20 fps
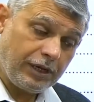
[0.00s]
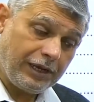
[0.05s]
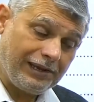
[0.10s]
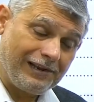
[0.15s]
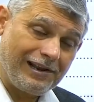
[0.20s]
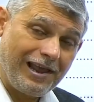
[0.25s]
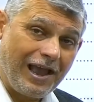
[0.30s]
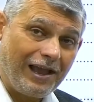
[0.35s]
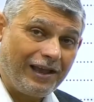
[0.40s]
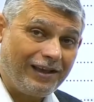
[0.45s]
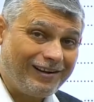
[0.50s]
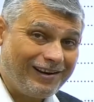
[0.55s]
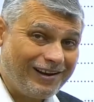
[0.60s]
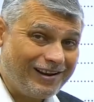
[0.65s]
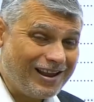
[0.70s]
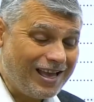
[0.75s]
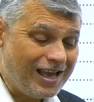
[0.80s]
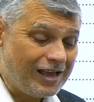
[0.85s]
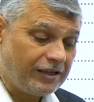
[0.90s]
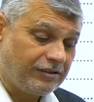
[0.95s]
الى اخره
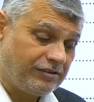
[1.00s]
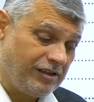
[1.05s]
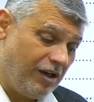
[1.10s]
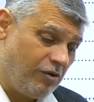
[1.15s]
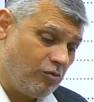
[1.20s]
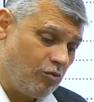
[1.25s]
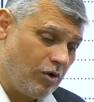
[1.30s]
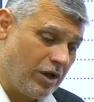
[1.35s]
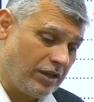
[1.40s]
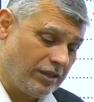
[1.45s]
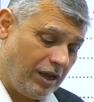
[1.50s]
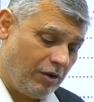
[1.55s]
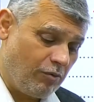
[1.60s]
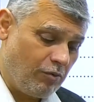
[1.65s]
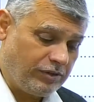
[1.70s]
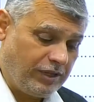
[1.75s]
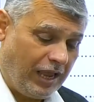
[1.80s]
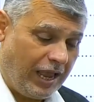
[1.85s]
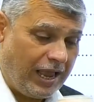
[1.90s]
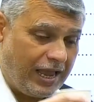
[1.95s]
لا اتعود
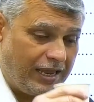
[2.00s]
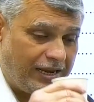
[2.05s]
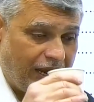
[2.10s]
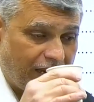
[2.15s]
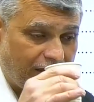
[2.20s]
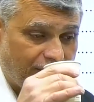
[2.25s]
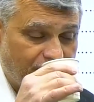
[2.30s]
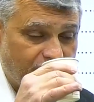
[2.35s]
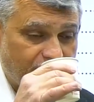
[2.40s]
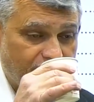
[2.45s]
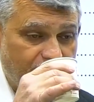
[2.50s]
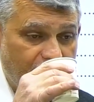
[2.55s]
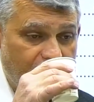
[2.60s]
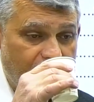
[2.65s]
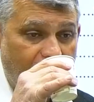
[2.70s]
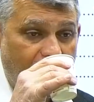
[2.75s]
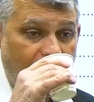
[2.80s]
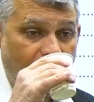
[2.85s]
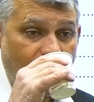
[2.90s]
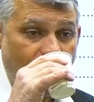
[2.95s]
عود حالك بسم
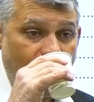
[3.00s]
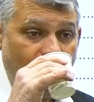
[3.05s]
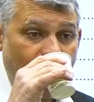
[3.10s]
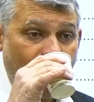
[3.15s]
الله